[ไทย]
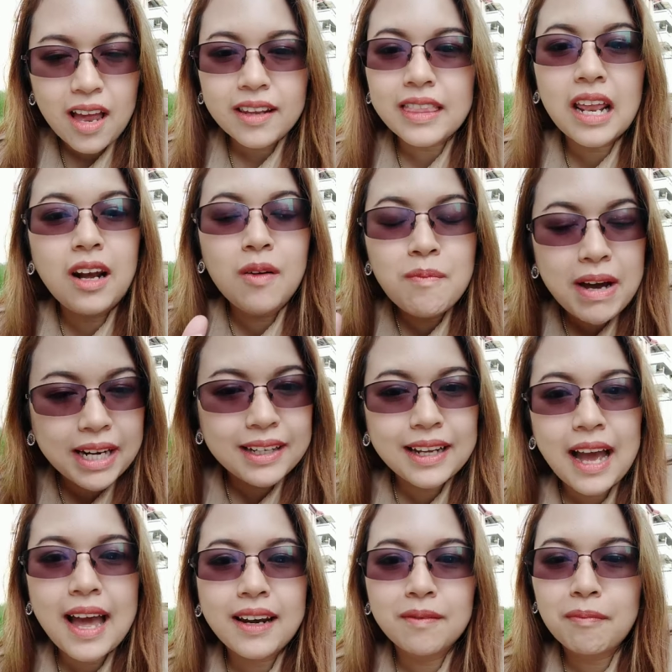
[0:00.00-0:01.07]
แต่เหมือน
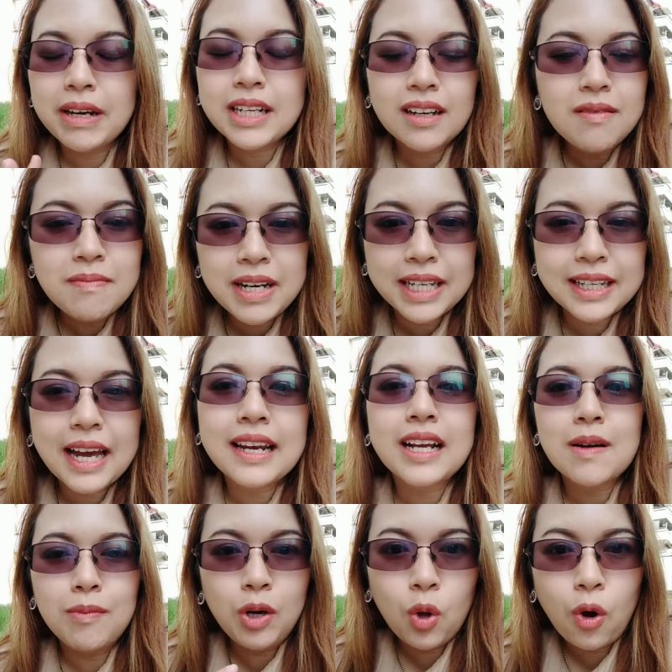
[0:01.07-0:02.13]
กันมันก็เหมือนกัน
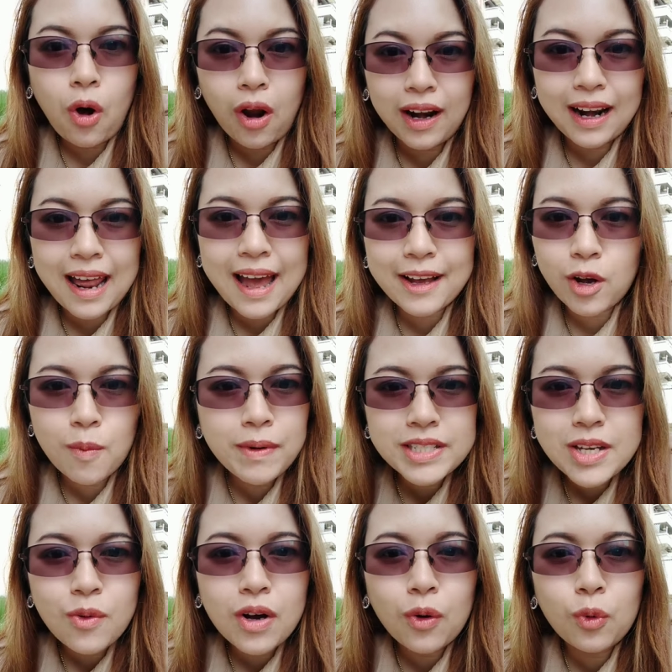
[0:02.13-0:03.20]
กับโลกออนไลน์ก็ไม่
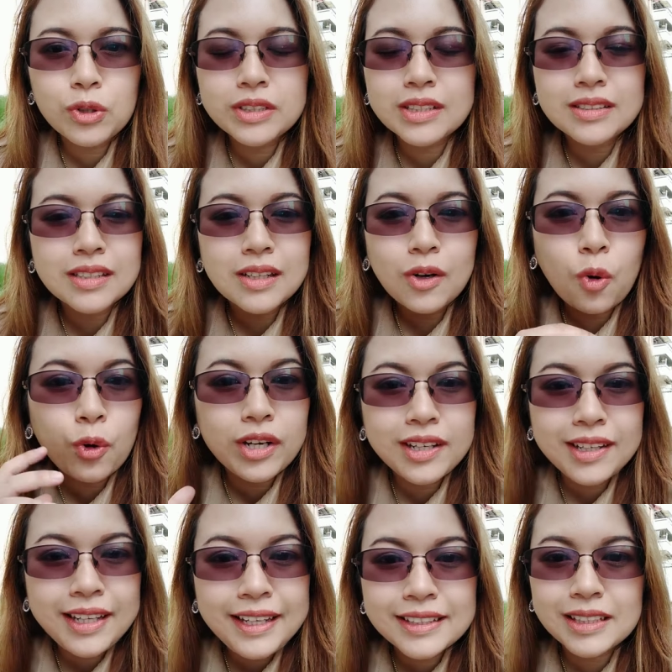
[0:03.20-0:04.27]
ใช่ว่าคุณจะเจอคน
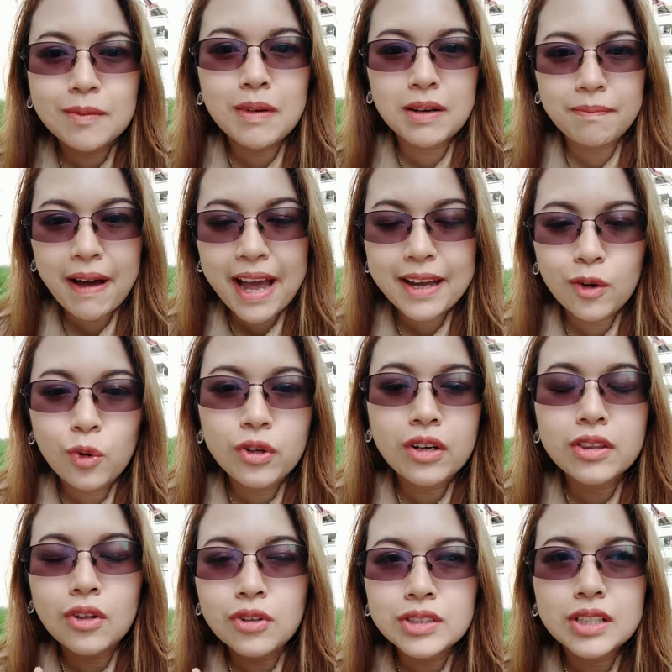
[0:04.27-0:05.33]
ดีๆเสมอไป คุณก็
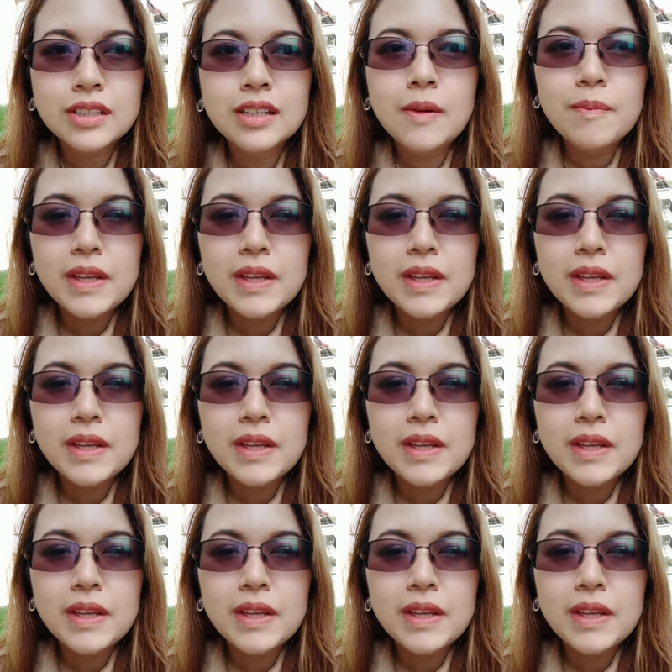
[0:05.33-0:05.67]
ต้องเจอ